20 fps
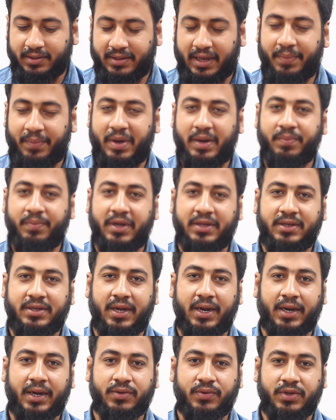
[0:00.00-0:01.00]
সেভেন
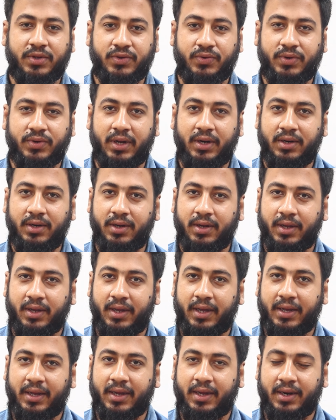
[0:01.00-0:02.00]
বেচের একজন স্টুডেন্ট
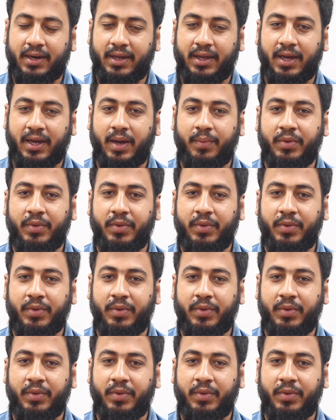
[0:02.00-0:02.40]
এখানে